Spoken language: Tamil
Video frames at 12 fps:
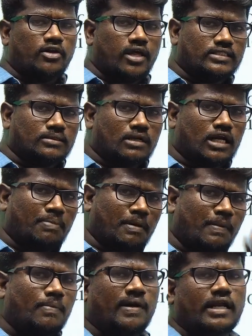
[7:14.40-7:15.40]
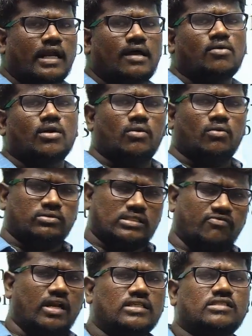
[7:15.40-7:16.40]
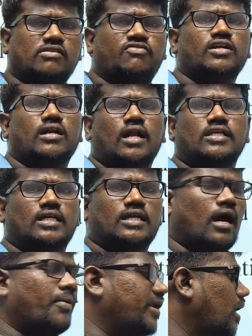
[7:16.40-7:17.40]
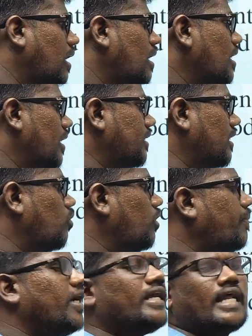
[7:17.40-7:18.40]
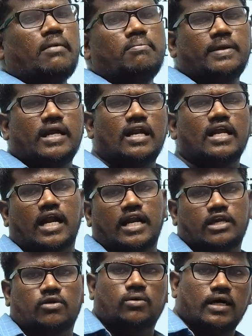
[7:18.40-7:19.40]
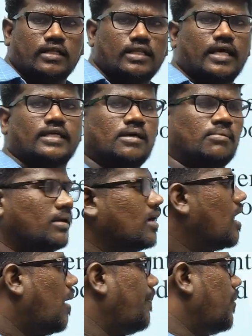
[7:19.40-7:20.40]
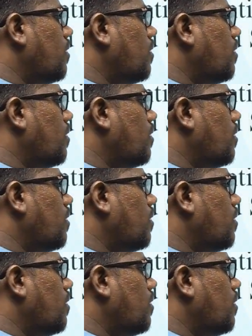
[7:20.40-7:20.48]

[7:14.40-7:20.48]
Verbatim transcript: எக்ஸாம் நீங்க ப்ரிப்பேர் பண்றீங்களா உங்களுக்கு வெல் ஸ்டப்டு நாலேஜ் இருக்கா அப்படின்னா இந்த குறிப்பிட்ட டைம் பீரியட்ல நீங்க அடிக்கணும் அதுதான் எக்ஸாம் அப்போ